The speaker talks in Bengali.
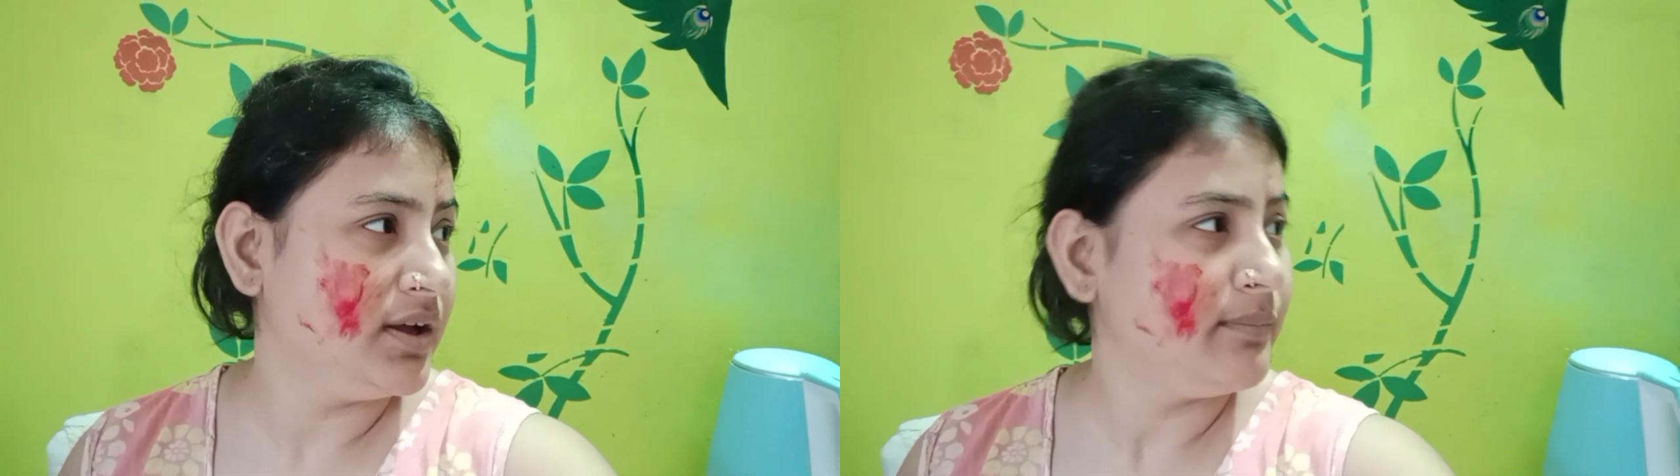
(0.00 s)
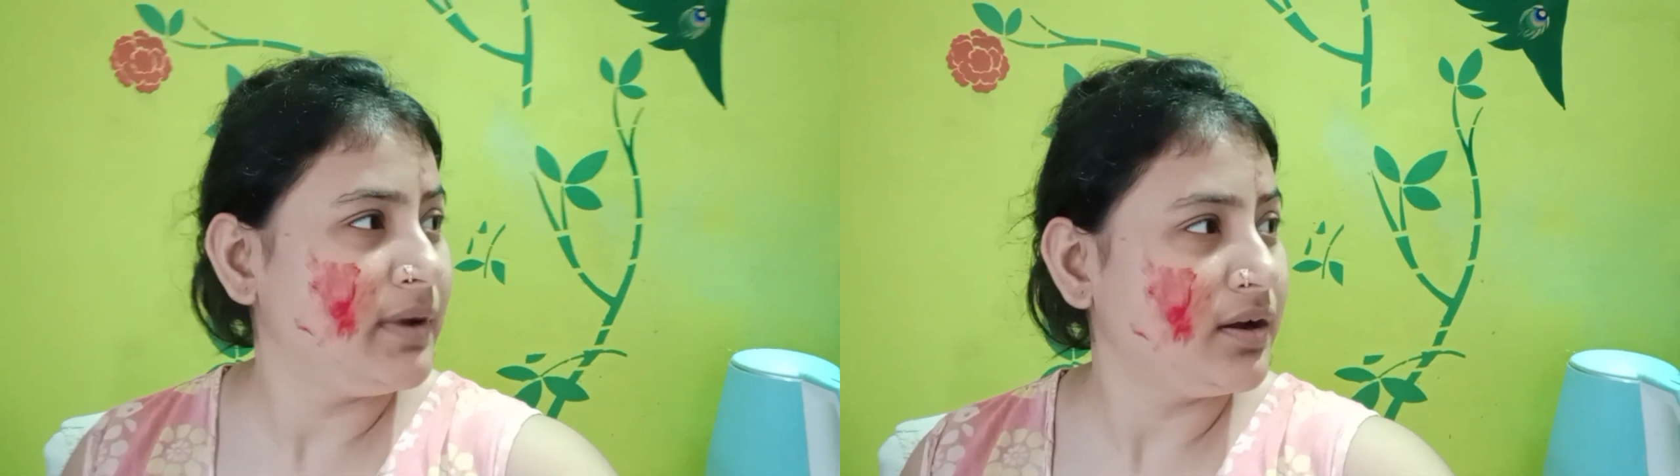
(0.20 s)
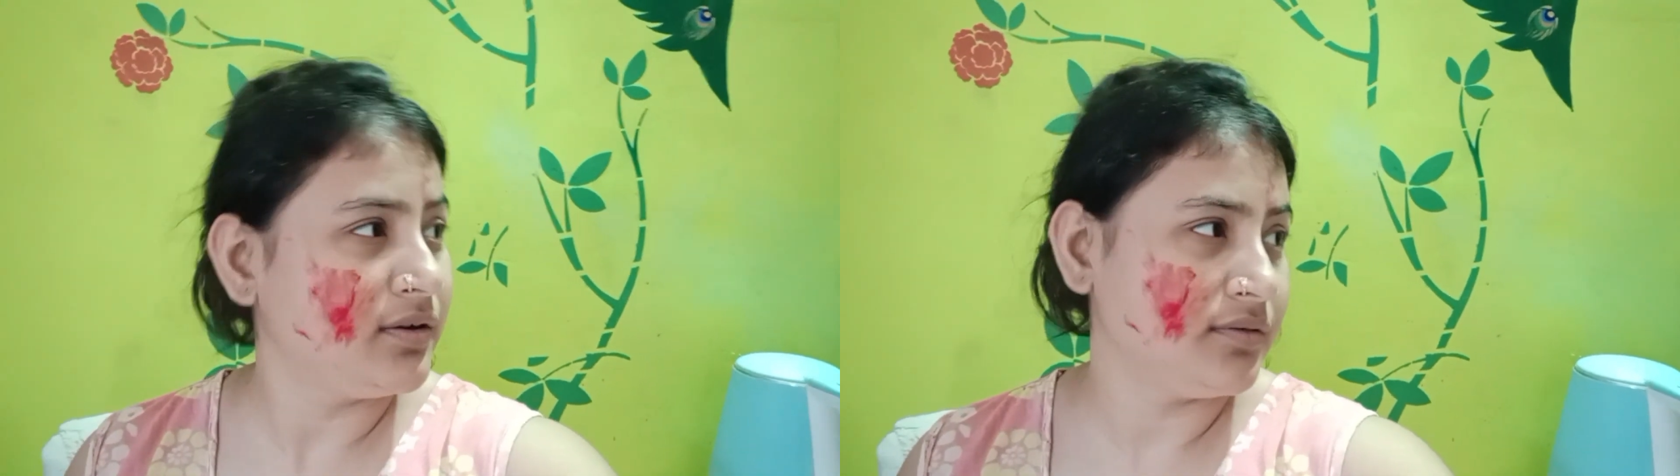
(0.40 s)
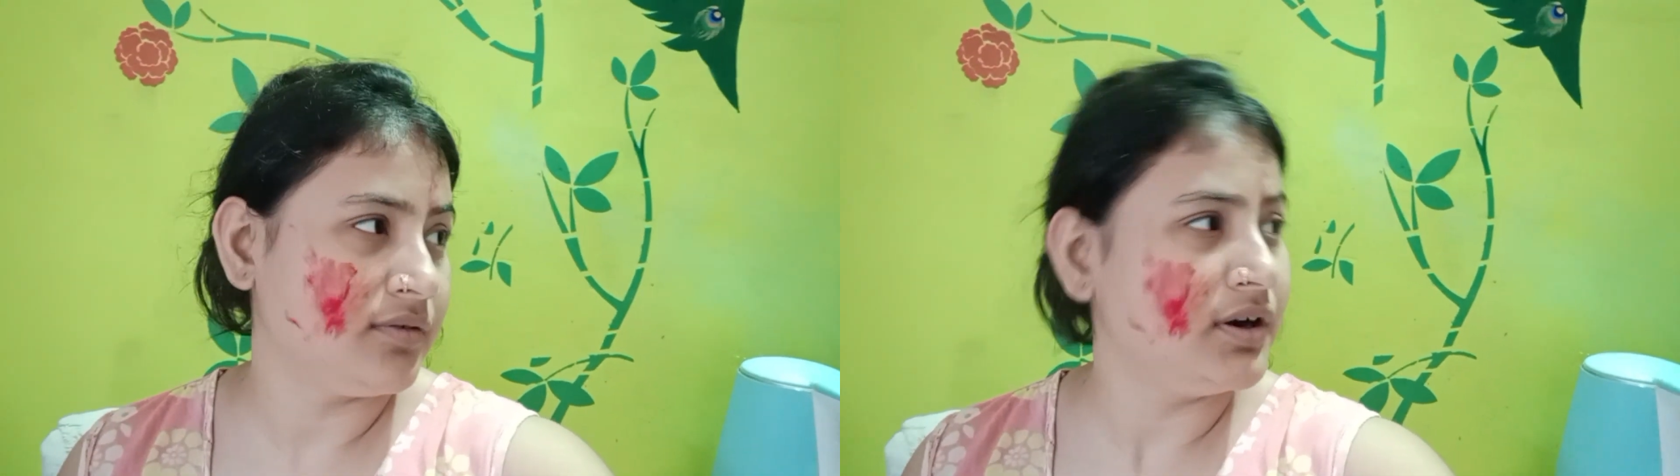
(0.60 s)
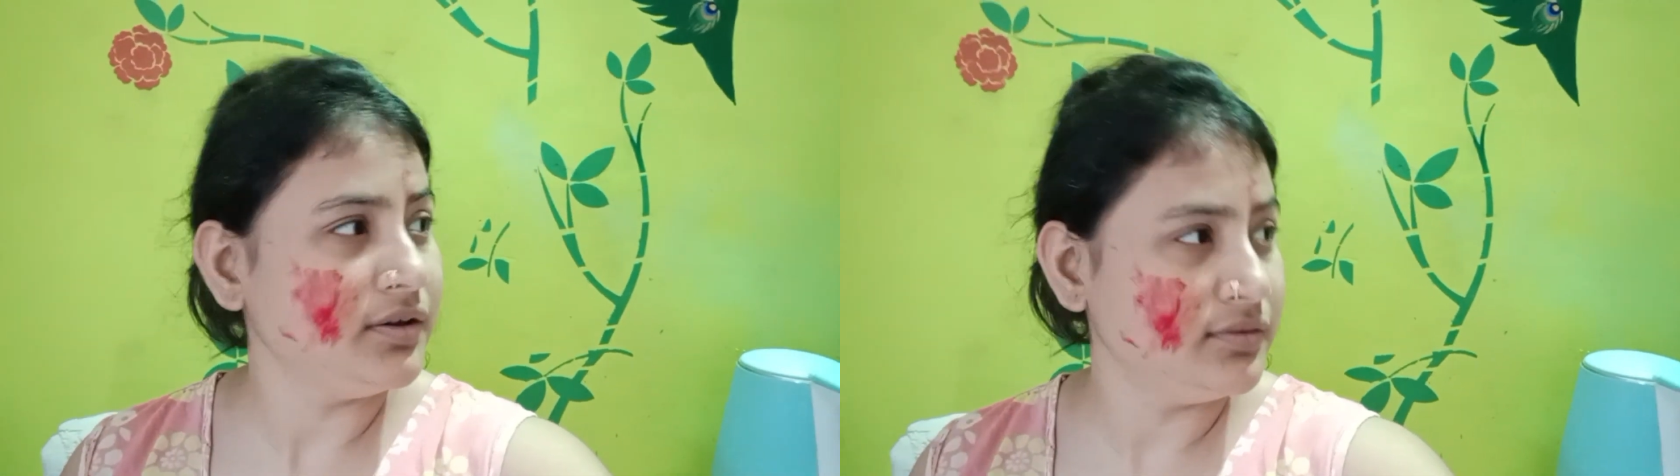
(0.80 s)
মা
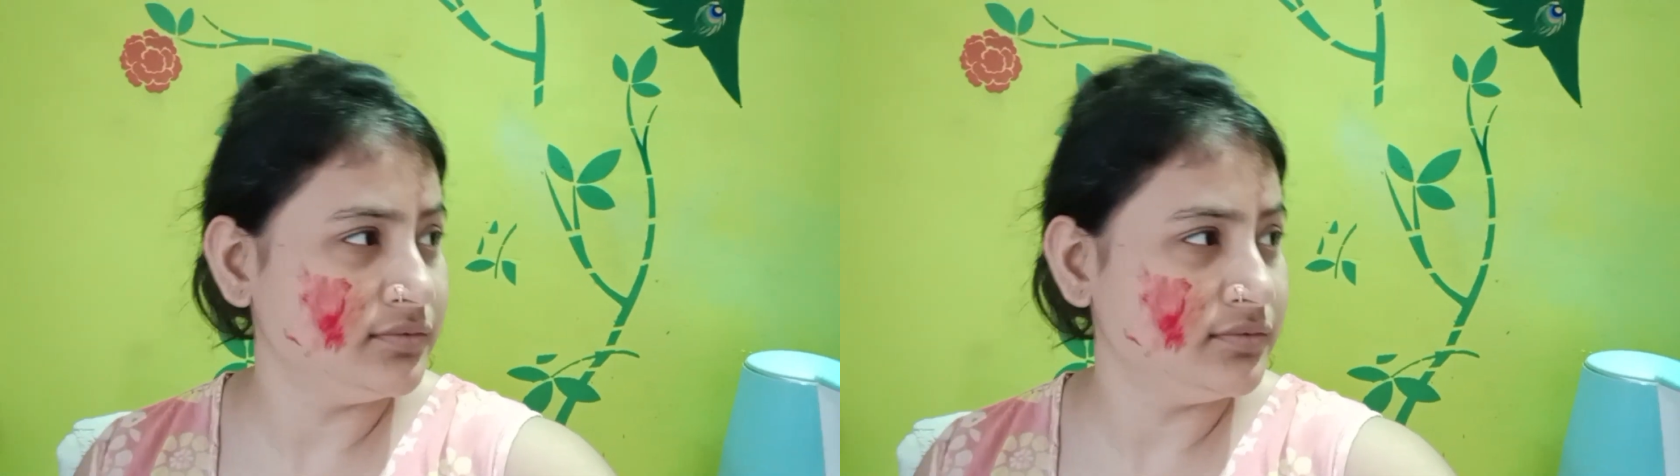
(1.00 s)
করা